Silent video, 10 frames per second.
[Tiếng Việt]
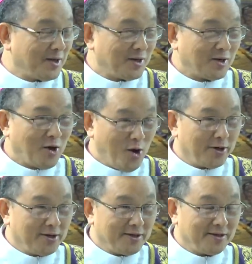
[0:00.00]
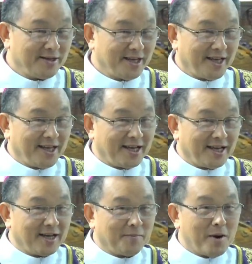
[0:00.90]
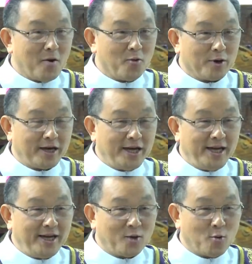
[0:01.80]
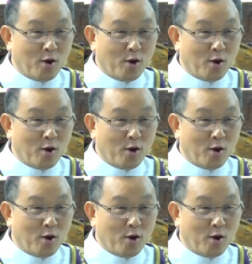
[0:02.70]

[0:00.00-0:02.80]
còn bầu khí của